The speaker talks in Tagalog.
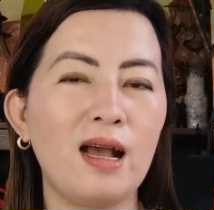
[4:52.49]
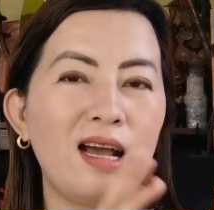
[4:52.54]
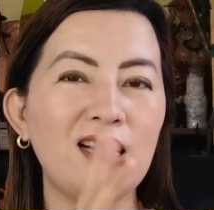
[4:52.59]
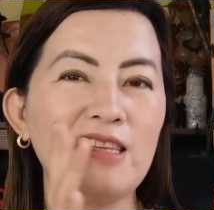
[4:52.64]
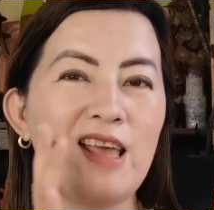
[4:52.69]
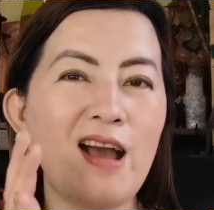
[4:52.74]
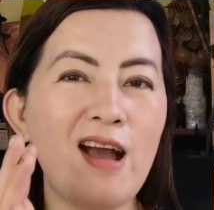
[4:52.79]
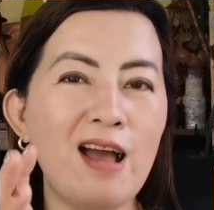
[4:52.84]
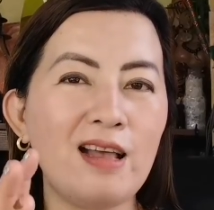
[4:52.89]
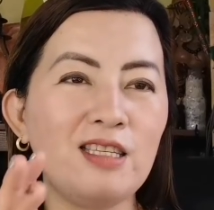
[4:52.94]

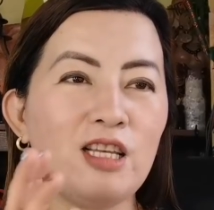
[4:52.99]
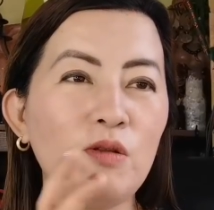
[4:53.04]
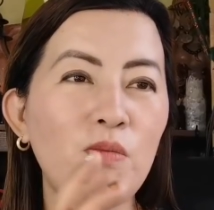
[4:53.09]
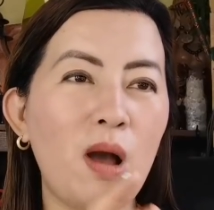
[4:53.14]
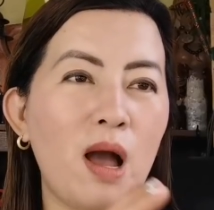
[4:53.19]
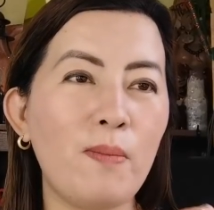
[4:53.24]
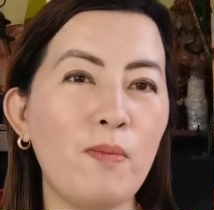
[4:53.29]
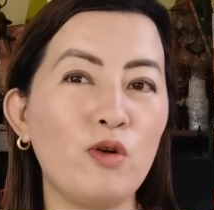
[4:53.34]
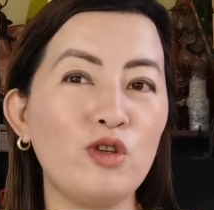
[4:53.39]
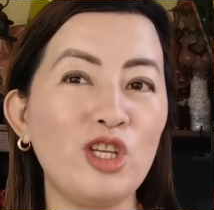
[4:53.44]
Kasi ang asin
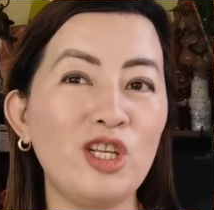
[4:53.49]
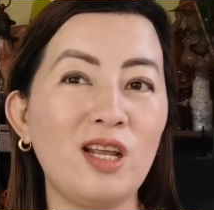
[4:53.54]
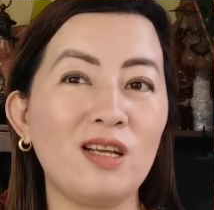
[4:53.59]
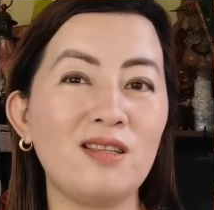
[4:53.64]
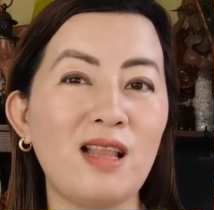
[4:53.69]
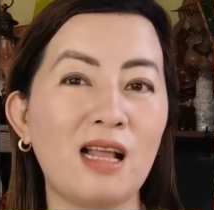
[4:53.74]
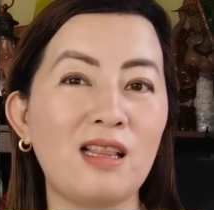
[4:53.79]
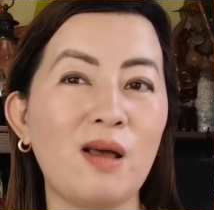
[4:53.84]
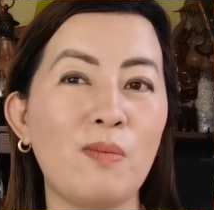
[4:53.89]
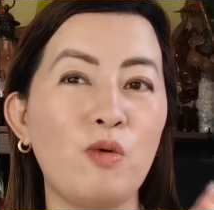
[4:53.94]
mga bossing
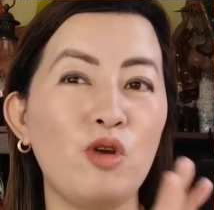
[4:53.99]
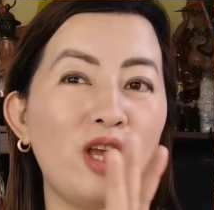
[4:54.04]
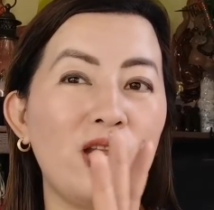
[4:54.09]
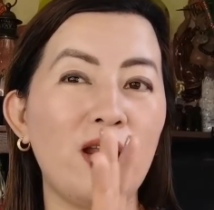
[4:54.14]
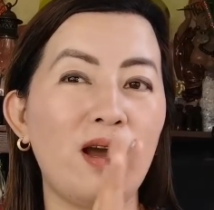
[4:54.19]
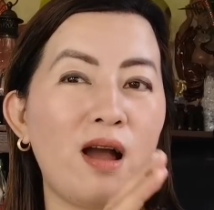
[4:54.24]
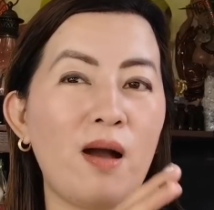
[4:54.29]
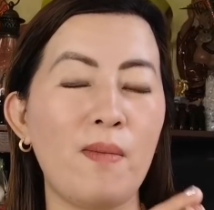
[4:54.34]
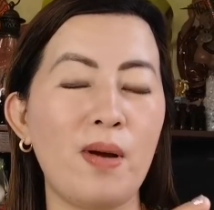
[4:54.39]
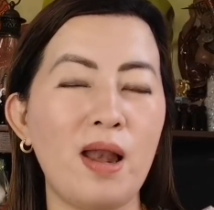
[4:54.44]
nagtatabo
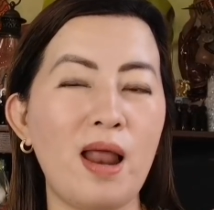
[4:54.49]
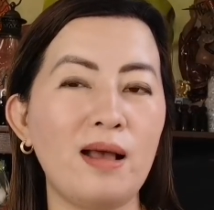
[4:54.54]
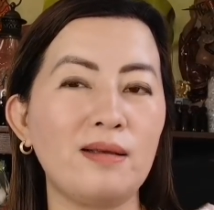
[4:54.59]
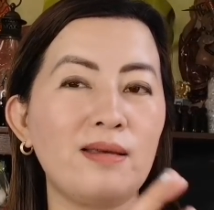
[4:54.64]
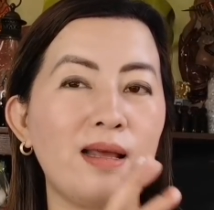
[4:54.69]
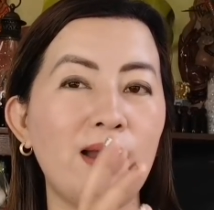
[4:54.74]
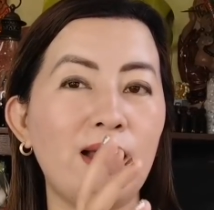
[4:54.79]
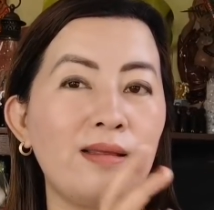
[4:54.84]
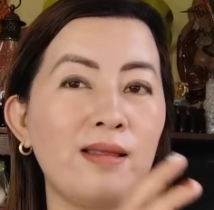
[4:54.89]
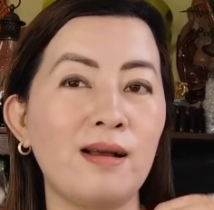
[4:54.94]
yan ng
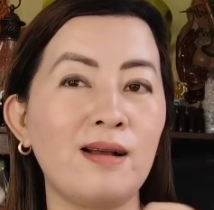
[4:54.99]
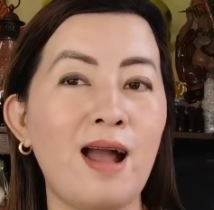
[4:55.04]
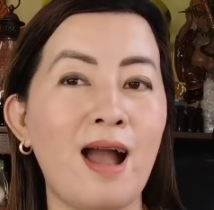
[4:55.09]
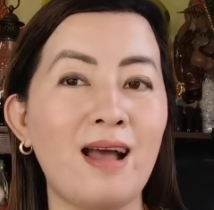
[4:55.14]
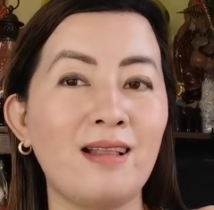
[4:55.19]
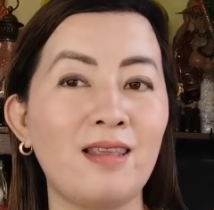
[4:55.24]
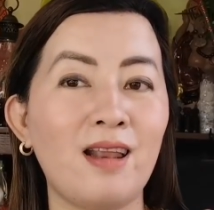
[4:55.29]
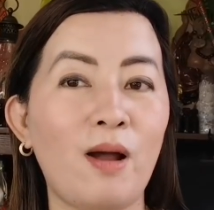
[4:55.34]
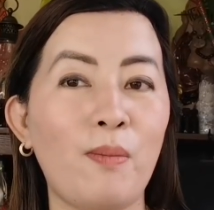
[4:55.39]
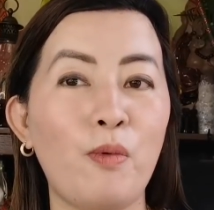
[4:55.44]
kamalasan at
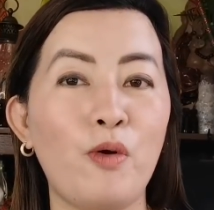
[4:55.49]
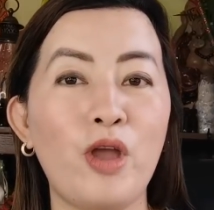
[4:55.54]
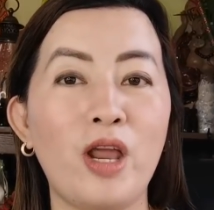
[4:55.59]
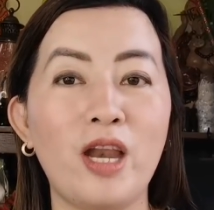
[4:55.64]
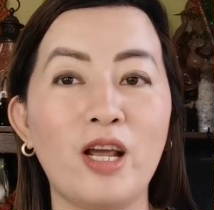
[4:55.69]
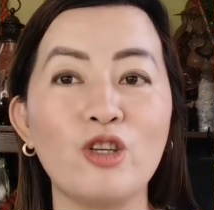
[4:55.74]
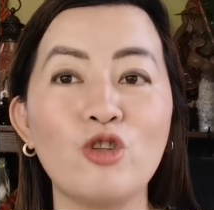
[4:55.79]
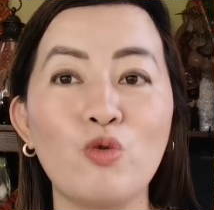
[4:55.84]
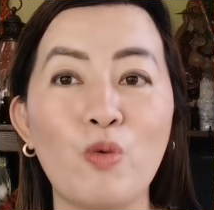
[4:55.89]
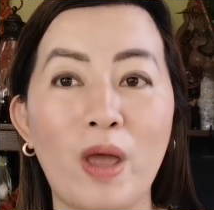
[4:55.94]
nag-a-attract po
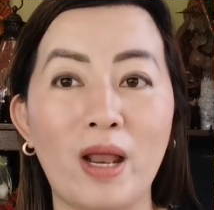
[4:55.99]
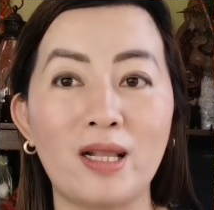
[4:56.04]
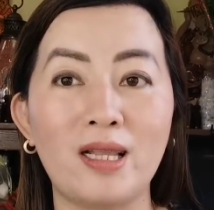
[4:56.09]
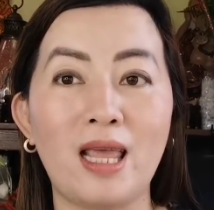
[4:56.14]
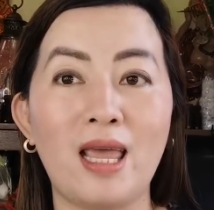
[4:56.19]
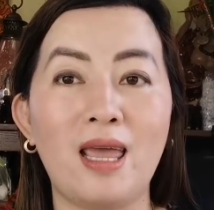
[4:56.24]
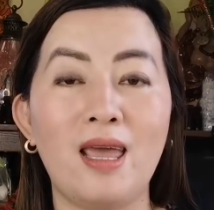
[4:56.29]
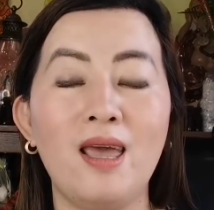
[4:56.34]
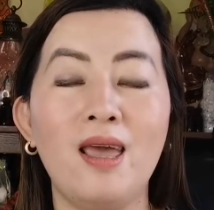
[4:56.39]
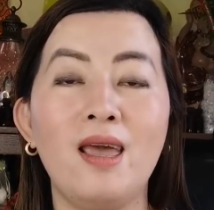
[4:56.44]
yan ng
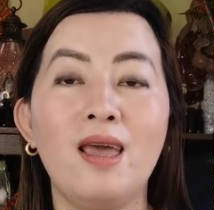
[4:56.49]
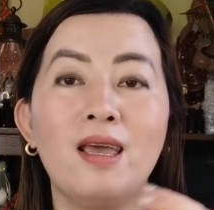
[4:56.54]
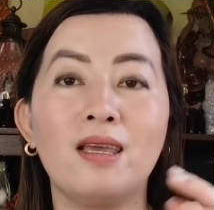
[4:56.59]
swerte.